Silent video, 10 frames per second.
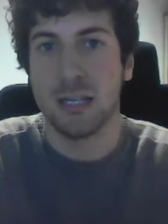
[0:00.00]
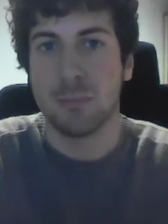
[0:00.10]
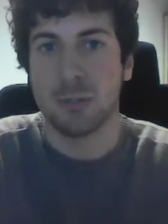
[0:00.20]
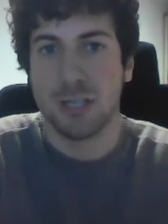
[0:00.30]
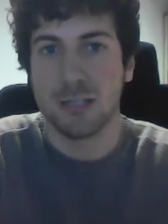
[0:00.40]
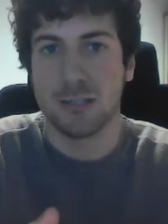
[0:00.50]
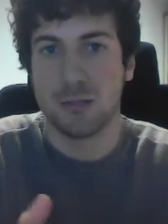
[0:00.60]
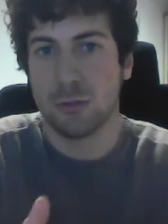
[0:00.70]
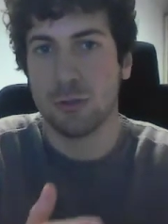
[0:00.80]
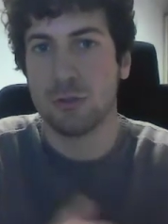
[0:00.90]
possa essere
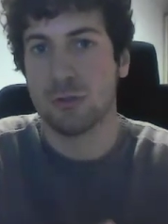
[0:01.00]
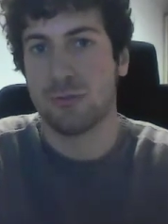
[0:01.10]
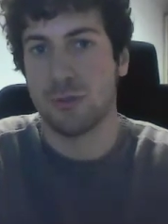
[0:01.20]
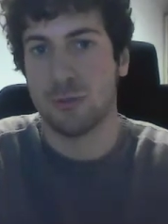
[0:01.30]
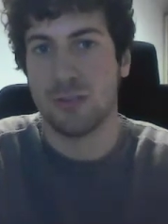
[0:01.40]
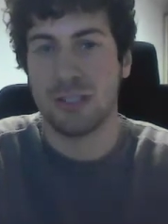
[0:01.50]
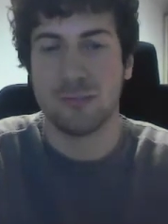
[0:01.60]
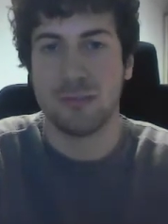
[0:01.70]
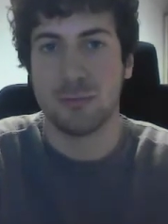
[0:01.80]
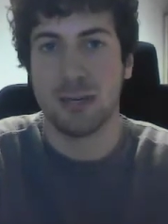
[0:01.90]
noioso fer- doversi
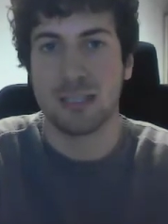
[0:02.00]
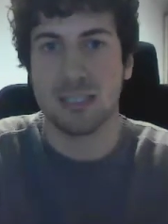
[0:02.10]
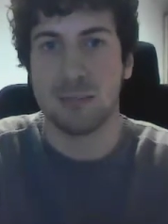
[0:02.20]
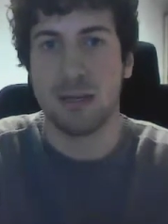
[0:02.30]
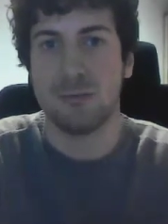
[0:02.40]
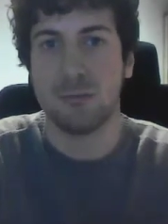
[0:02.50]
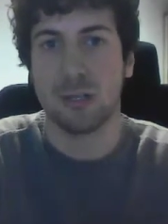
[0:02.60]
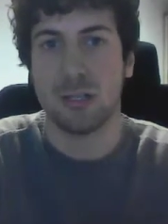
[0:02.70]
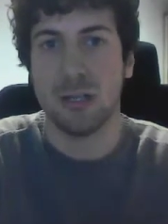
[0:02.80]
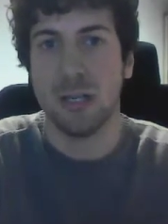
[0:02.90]
fermare ai
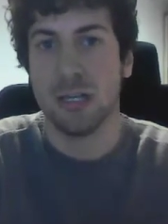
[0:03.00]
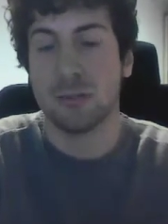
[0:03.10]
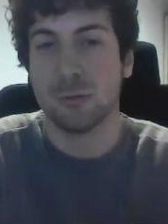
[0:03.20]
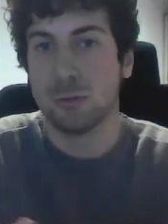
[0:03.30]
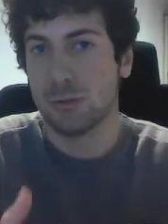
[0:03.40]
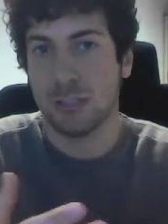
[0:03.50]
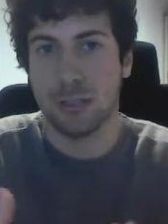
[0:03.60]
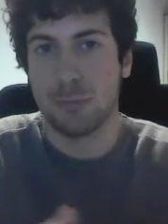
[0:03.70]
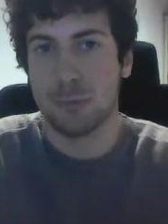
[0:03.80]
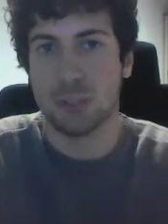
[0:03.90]
semafori e non tutti hanno
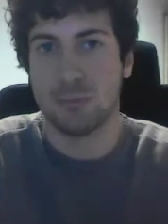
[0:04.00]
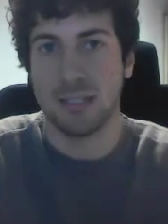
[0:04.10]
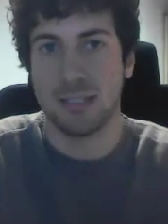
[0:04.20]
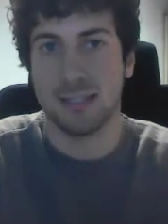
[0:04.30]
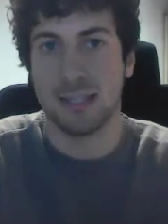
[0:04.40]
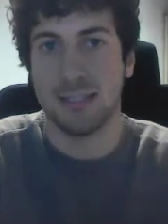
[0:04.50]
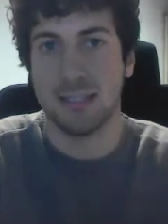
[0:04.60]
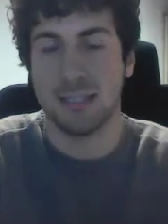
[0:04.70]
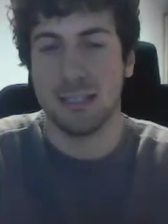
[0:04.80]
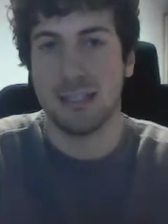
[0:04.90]
la possibilità di,